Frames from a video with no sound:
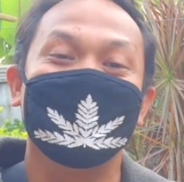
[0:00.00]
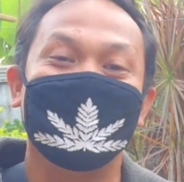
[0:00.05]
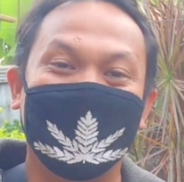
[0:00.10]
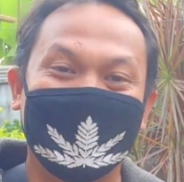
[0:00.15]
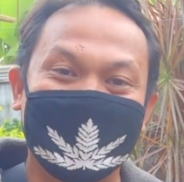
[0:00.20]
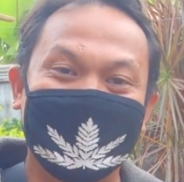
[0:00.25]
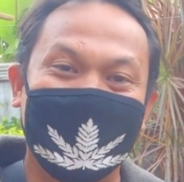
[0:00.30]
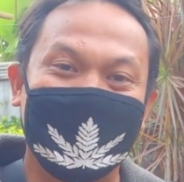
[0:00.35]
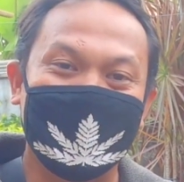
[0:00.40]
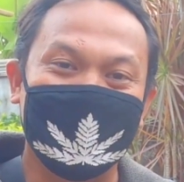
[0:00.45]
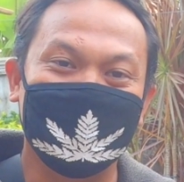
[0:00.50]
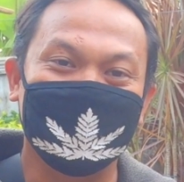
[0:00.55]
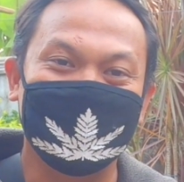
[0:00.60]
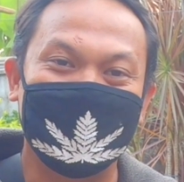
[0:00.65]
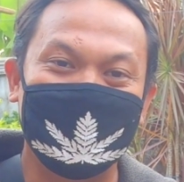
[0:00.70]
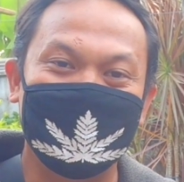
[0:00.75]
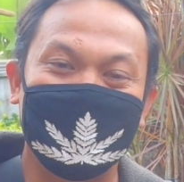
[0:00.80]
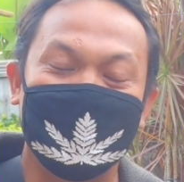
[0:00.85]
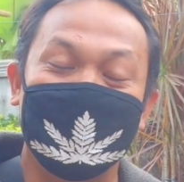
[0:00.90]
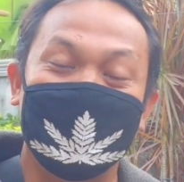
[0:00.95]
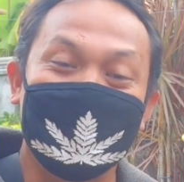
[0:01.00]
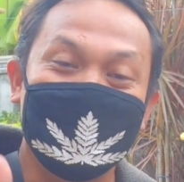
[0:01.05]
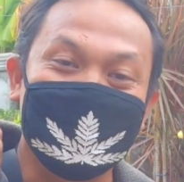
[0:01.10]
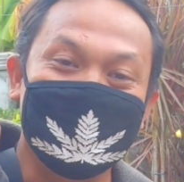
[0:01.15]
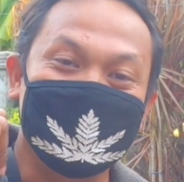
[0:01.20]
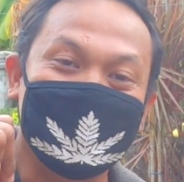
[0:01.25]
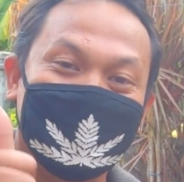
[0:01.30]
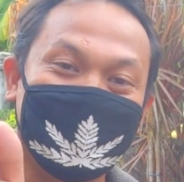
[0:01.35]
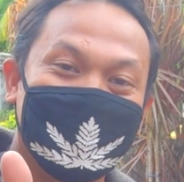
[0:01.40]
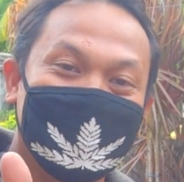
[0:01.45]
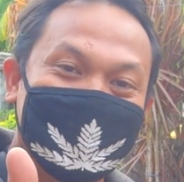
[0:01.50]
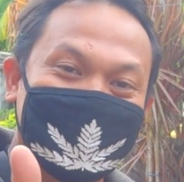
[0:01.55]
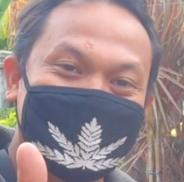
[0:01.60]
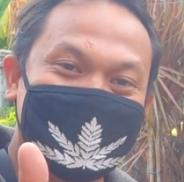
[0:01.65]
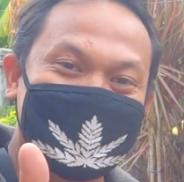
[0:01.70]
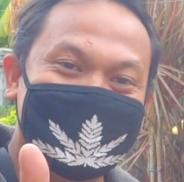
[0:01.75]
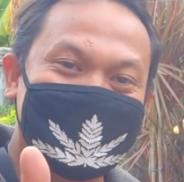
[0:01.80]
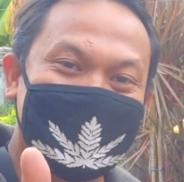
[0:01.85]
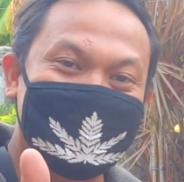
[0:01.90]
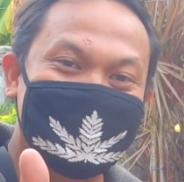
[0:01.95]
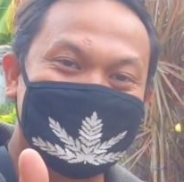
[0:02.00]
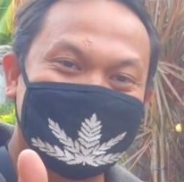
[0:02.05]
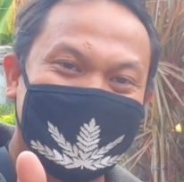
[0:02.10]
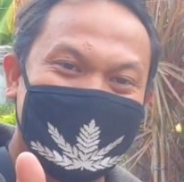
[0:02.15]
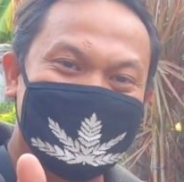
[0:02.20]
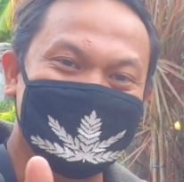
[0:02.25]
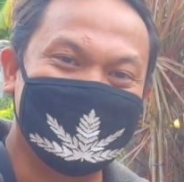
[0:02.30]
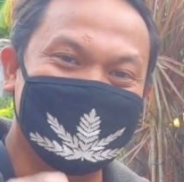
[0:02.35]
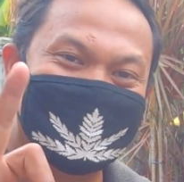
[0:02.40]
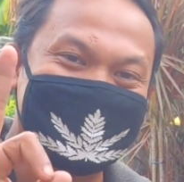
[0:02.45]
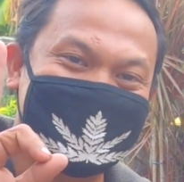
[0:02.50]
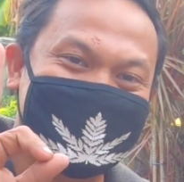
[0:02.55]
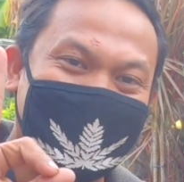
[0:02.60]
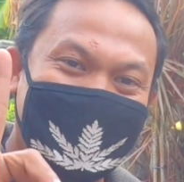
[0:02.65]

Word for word: Madla Love TV supporters, subscribers.